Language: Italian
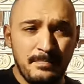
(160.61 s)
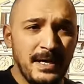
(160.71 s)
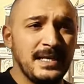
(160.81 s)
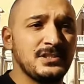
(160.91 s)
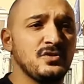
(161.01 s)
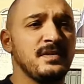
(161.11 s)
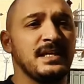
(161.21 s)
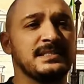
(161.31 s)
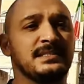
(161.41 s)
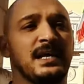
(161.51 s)
Palazzo
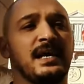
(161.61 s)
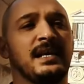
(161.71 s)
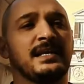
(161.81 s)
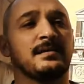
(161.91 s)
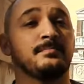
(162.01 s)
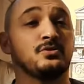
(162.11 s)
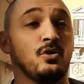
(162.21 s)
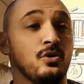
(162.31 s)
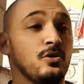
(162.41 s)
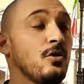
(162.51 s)
Venezia e il
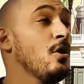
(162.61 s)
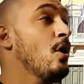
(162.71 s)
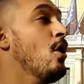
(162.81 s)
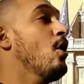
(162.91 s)
Campidoglio.